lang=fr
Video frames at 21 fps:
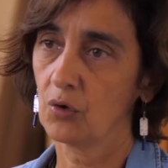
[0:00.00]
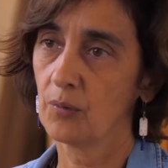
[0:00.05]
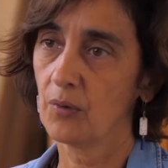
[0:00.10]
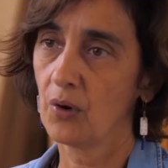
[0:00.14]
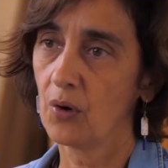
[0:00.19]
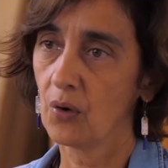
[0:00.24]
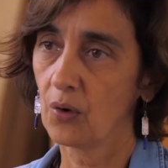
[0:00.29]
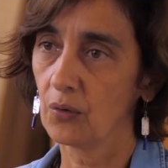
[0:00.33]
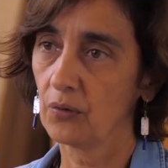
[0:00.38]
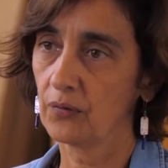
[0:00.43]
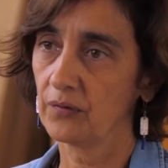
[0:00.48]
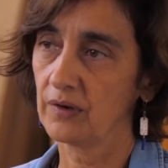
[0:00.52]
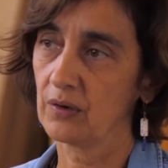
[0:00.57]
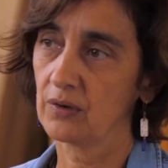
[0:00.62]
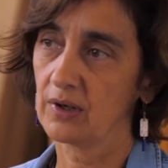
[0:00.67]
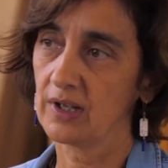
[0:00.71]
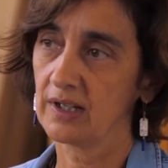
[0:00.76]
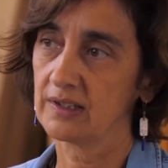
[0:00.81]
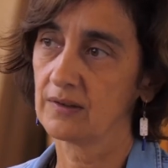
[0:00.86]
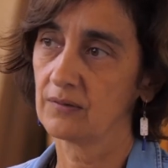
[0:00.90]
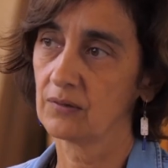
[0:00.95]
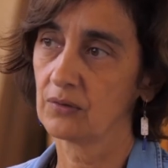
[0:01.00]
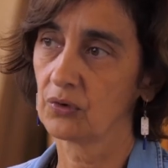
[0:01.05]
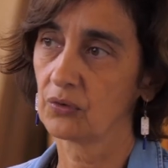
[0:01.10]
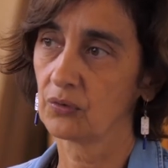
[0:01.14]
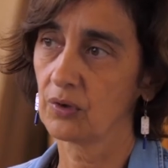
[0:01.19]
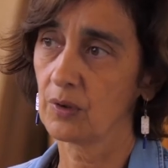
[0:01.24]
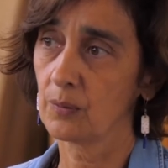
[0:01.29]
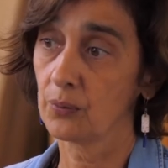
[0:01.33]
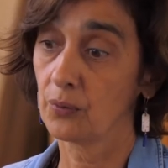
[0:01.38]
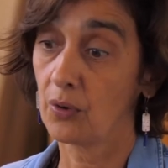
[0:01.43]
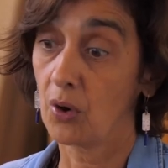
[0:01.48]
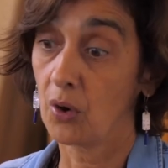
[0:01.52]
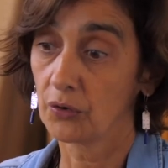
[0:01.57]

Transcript: comment on refait collectif de soins pour